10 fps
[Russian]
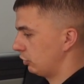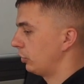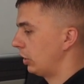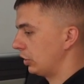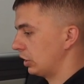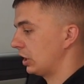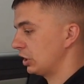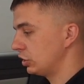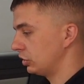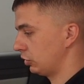Тем более
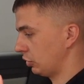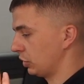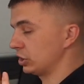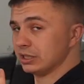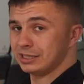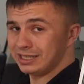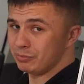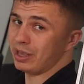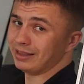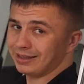рассчитано, что машина
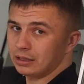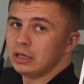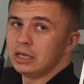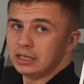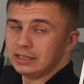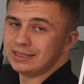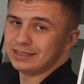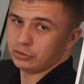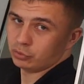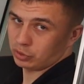семейная,
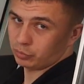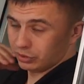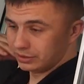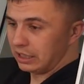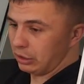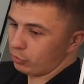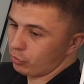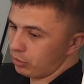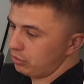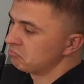ездить нужно будет
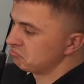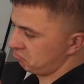далеко.